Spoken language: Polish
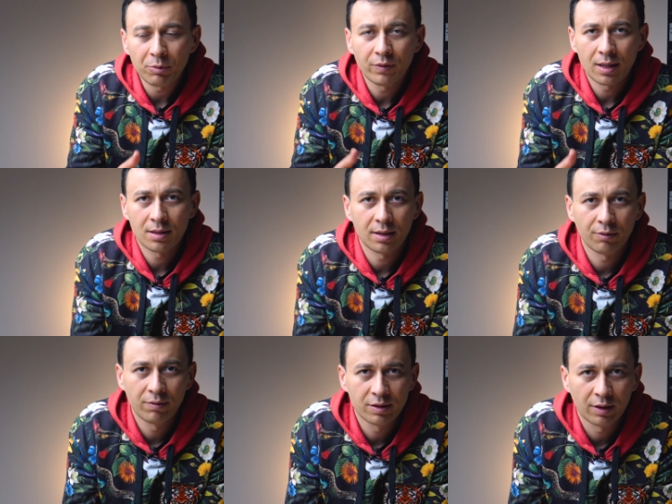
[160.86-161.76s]
Im więcej
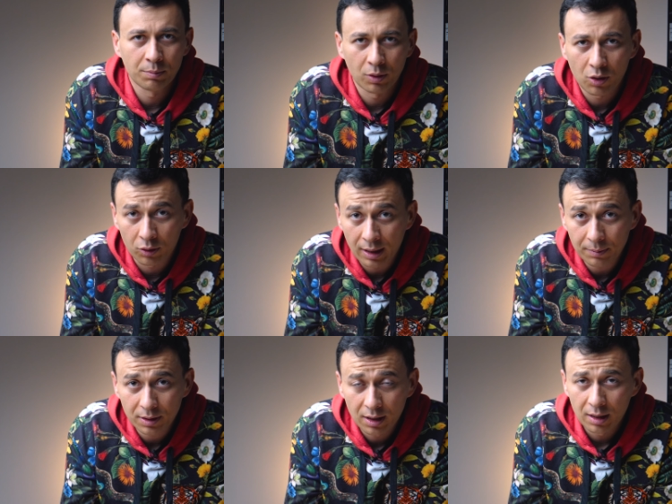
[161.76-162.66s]
wyzwań
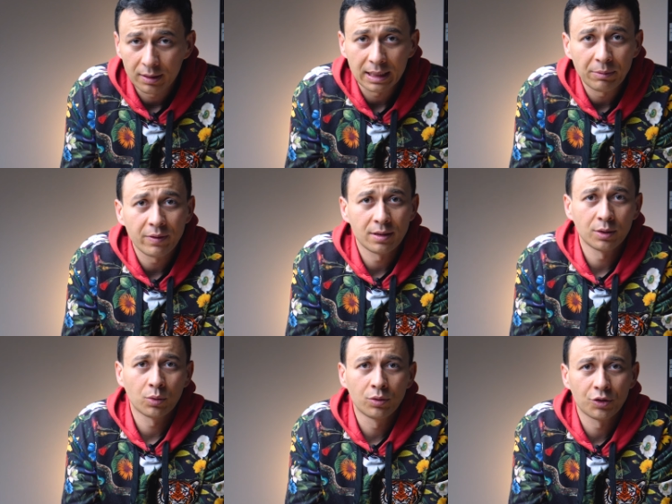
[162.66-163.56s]
pokonam, im
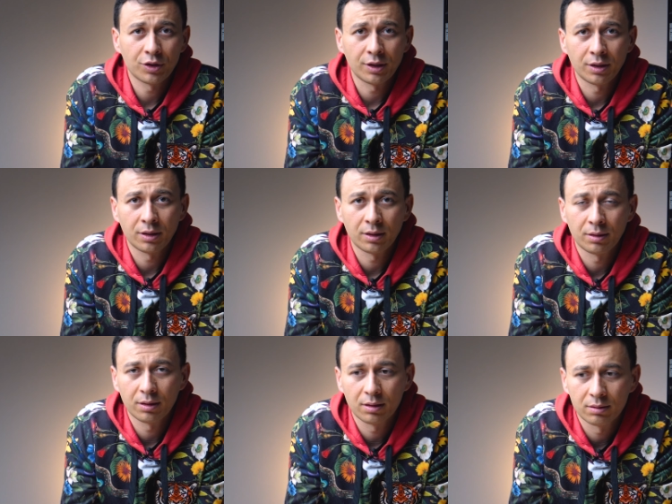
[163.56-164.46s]
więcej trudności
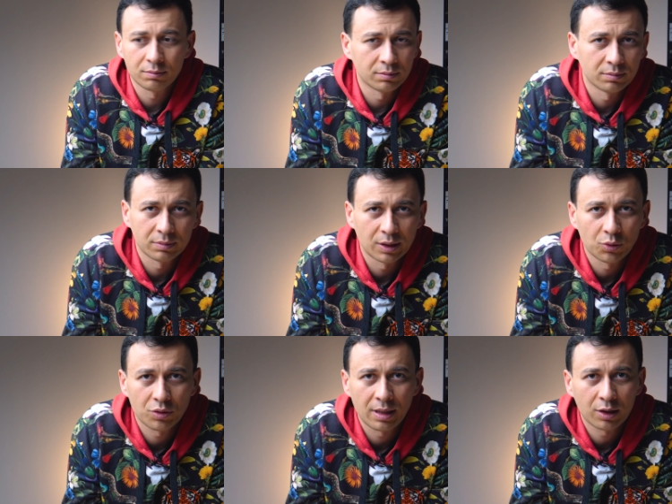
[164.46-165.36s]
Mm, jest
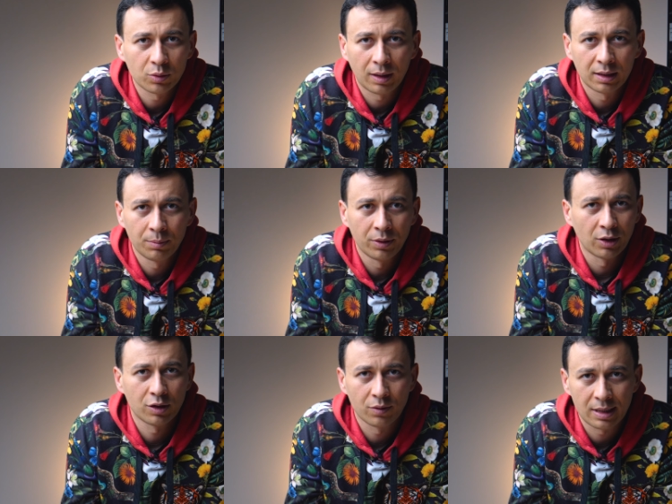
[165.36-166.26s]
już nieaktualne, bo je
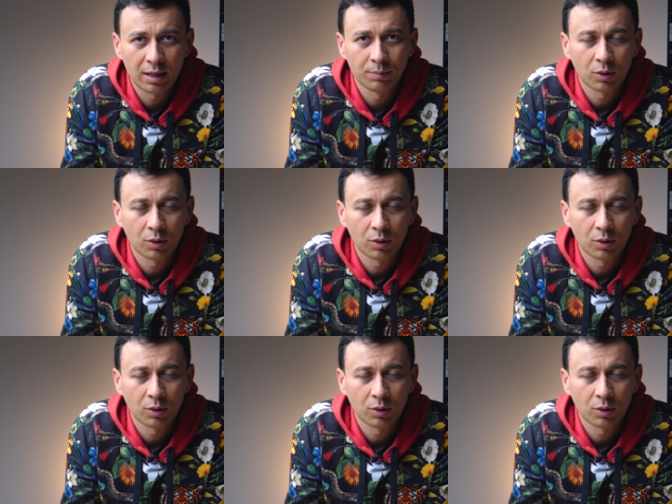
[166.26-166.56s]
rozwiązałem,